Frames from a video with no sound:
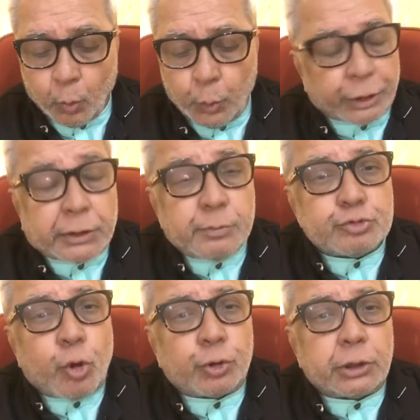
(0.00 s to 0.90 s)
वो एकदम
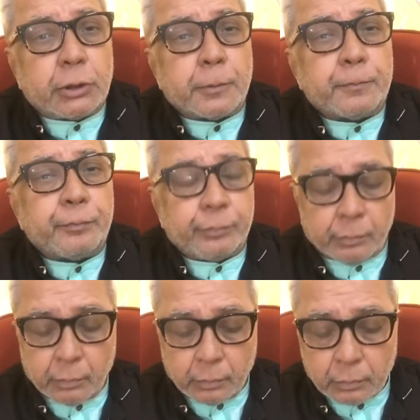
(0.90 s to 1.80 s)
चौंकता
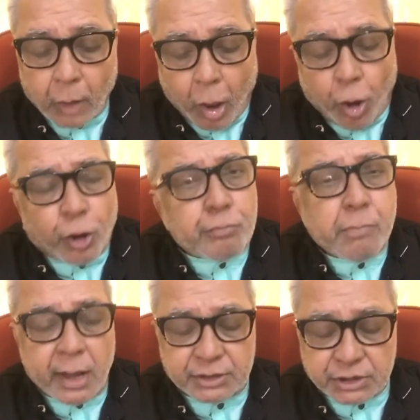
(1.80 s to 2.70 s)
और
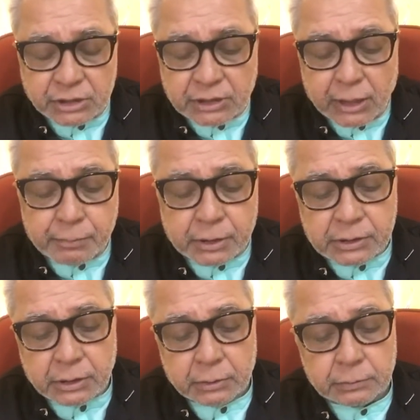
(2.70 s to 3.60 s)
माजरत तलब
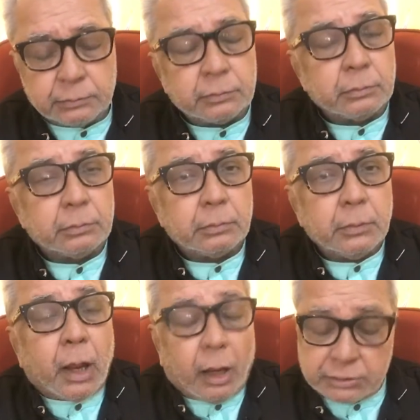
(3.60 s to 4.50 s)
करता
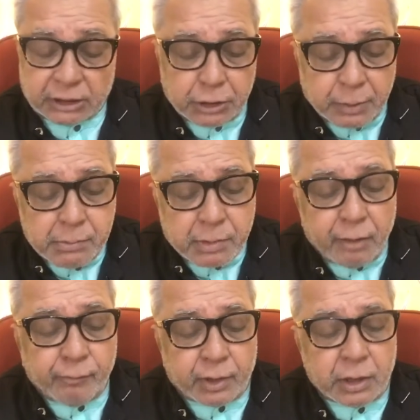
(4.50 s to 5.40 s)
सादत भाई
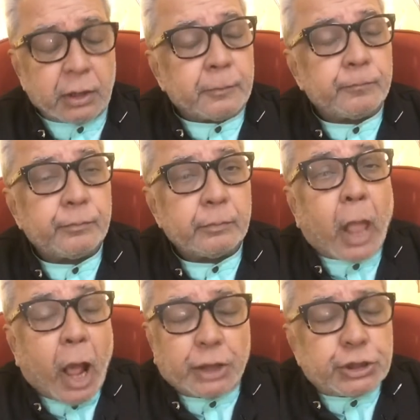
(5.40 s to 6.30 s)
माफ़ करना
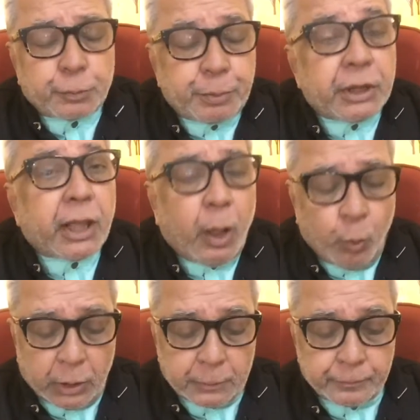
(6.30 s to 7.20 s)
अच्छा तो फिर क्या
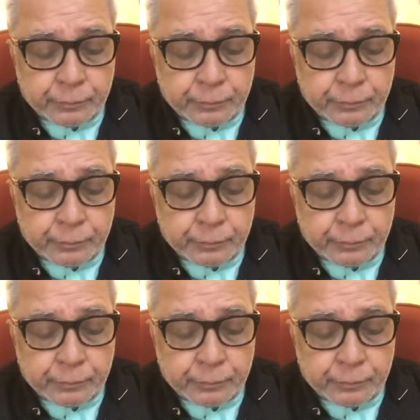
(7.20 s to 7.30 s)
हुआ